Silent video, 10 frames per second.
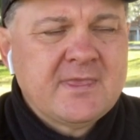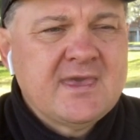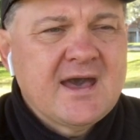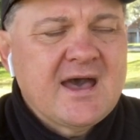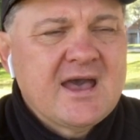
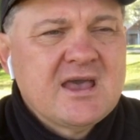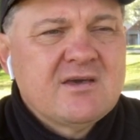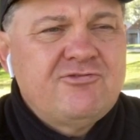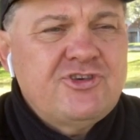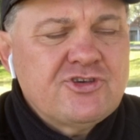Я
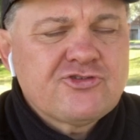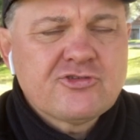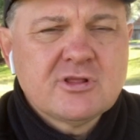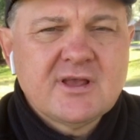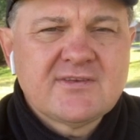вижу
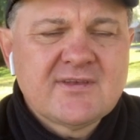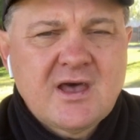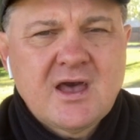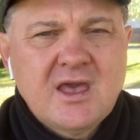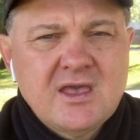
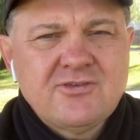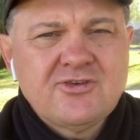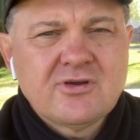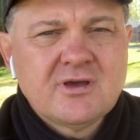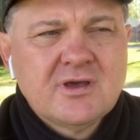глаза этих